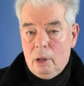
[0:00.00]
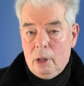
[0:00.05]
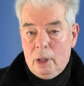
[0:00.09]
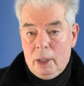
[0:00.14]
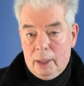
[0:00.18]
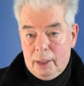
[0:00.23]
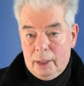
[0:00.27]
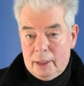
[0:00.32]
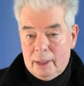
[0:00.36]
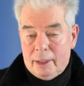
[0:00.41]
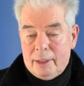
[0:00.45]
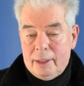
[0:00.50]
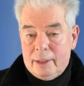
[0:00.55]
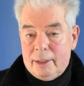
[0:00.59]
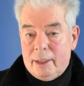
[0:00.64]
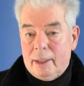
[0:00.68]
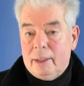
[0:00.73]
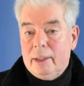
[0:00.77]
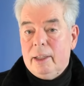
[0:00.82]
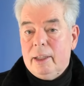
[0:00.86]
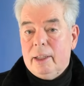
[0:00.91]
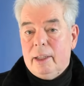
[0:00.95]
Das ist
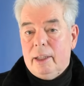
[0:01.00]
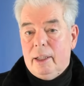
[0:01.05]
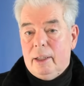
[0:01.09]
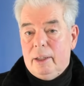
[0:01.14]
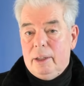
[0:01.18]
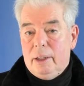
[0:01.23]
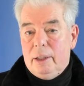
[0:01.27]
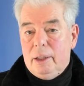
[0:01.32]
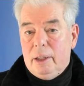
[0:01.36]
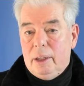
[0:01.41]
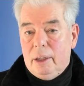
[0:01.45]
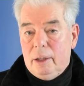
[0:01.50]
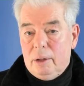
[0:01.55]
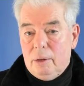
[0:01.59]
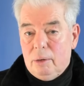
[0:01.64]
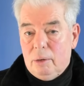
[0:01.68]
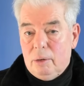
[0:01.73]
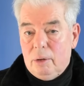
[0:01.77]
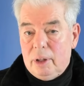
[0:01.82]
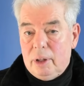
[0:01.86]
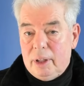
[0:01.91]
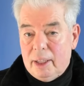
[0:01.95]
dann die Realität.
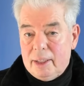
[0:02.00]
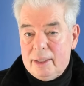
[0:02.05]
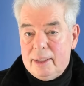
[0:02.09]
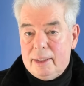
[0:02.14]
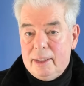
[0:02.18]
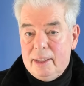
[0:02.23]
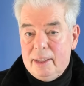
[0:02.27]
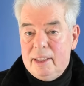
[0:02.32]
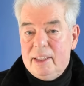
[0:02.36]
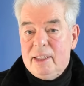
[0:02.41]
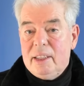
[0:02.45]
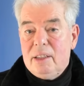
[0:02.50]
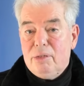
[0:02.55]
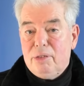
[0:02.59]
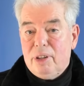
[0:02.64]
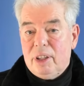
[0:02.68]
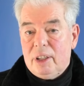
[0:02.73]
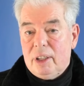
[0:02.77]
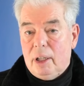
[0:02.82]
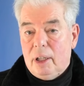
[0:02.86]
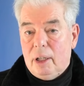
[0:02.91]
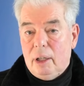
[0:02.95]
Und das ist
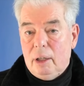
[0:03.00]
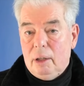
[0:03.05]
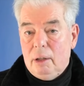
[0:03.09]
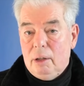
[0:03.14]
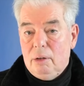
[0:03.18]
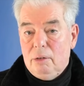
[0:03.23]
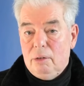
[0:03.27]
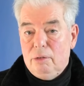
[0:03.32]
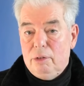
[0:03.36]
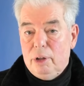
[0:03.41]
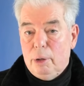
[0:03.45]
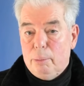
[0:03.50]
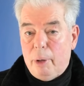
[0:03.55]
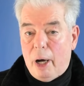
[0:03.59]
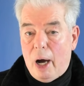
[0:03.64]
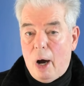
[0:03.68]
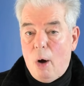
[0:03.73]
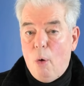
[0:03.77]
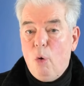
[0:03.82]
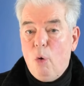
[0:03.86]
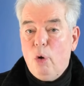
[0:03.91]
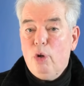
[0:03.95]
fatal. Wir
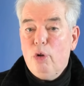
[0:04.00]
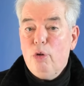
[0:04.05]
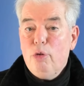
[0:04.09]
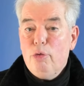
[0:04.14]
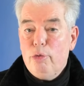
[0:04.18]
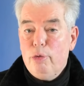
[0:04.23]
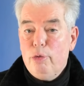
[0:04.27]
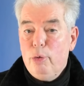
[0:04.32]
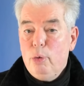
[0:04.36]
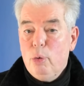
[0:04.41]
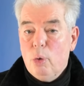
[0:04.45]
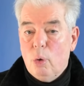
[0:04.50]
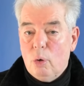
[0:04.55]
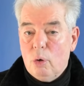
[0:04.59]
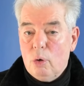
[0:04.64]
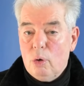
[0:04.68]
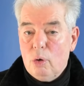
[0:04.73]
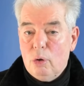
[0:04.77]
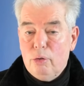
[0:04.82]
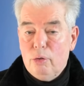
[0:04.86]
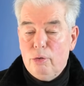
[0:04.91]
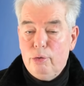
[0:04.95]
brauchen Führung.
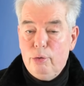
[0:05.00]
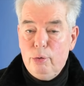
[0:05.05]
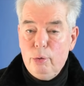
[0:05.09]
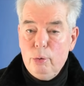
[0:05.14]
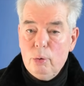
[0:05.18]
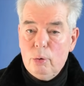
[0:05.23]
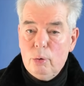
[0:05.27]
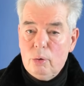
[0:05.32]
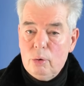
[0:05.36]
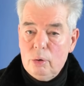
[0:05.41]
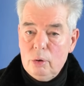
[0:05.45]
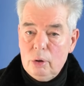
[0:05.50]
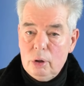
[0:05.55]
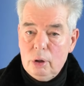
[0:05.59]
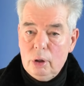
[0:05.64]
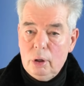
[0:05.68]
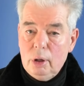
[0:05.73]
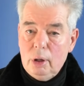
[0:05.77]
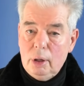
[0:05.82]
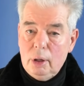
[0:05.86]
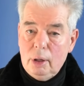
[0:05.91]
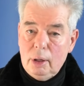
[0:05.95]
Und Führung,
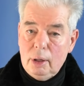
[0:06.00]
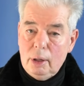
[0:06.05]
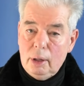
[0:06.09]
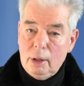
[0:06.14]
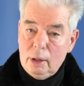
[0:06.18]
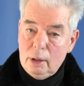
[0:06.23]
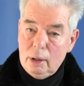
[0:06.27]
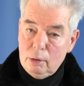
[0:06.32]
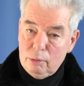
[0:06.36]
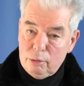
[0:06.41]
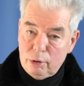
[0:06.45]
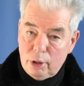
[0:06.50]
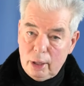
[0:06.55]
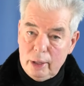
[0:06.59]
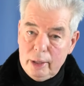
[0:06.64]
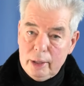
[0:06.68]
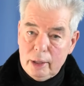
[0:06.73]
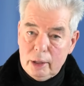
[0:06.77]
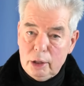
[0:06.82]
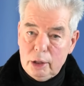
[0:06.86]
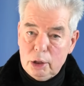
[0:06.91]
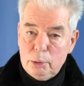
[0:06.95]
vor allen
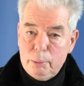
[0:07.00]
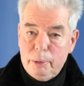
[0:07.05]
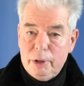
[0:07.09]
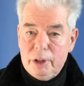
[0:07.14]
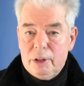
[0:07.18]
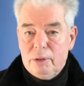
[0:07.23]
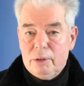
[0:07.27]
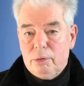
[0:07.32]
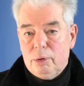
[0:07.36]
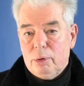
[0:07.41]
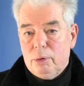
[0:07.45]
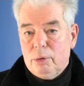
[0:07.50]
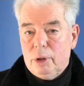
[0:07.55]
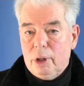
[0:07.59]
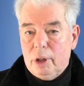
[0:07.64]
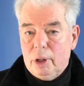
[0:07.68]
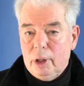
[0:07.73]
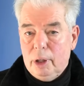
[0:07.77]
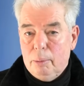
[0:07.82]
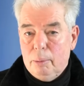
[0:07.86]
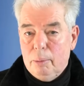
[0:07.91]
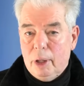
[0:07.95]
Dingen an der Spitze von
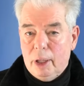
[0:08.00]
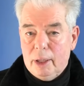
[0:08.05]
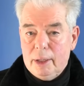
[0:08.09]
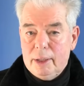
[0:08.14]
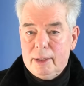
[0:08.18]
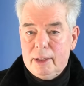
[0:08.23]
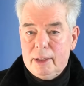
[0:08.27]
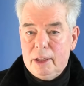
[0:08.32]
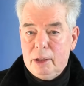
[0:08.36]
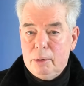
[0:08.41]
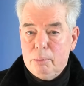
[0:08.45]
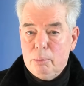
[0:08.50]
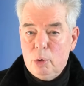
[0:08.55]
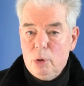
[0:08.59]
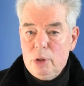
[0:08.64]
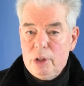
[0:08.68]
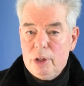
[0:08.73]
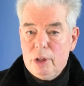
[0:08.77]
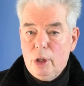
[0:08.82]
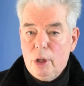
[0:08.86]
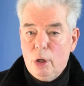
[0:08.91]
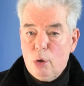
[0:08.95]
Unternehmen, heißt, ich
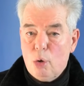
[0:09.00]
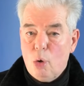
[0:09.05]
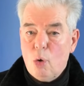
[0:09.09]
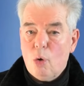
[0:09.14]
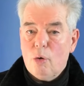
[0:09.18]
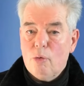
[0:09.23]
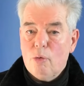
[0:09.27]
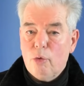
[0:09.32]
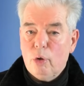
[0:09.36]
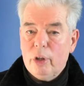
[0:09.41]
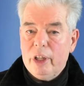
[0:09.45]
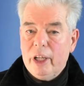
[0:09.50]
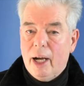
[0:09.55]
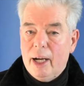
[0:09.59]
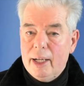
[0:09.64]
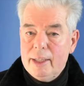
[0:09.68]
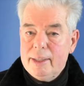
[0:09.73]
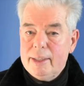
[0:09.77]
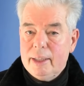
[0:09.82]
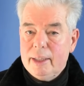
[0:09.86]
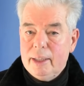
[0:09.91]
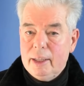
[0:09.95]
muss gucken, wo die
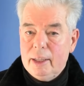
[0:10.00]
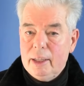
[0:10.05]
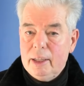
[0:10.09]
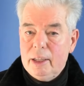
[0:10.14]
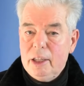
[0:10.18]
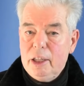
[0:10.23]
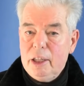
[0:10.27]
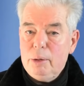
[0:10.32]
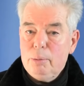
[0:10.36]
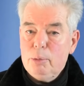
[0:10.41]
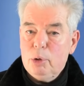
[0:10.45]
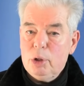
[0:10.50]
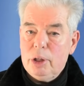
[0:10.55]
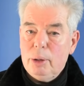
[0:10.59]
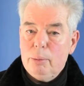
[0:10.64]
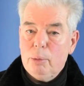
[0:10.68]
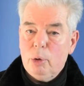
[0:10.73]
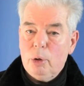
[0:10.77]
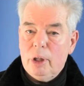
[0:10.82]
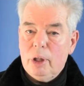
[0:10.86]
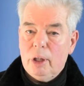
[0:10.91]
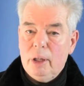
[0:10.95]
Reise hingeht. Ich muss
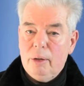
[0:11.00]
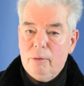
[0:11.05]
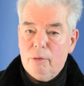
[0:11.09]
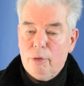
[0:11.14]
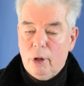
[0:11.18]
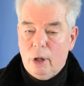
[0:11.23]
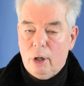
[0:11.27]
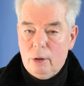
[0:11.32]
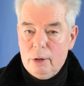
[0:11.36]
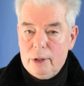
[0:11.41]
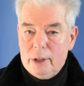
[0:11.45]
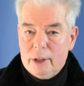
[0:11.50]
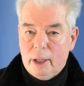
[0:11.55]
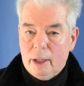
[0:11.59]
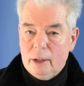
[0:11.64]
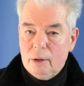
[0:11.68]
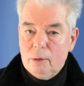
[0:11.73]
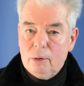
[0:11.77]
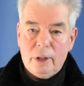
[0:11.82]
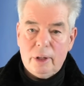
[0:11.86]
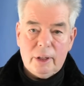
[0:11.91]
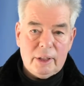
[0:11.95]
dem Unternehmen voraus sein.
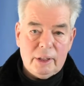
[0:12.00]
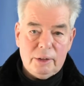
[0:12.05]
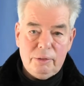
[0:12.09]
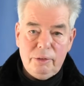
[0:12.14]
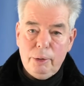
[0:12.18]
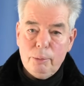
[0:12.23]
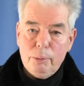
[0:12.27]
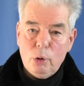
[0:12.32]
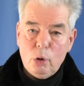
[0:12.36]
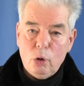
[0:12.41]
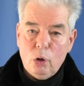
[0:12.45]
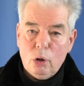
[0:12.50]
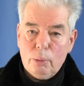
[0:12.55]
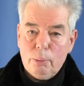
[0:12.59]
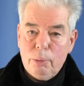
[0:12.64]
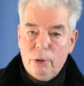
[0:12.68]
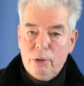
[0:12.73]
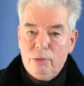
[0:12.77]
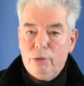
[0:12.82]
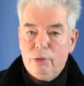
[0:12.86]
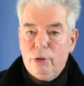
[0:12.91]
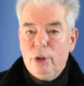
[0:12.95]
Und das ist wie im
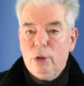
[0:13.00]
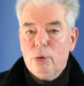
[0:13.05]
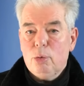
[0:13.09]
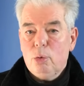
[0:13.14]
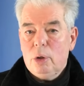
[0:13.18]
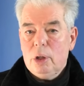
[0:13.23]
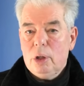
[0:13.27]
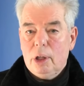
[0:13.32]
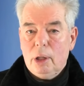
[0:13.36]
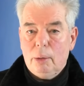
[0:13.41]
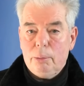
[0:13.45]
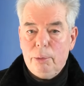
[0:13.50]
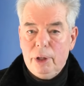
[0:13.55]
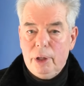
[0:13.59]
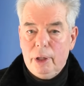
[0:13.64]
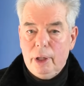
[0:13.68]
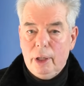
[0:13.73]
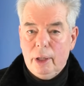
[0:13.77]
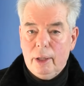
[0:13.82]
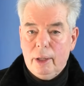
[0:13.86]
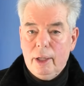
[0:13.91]
Cockpit für den guten Kapitän.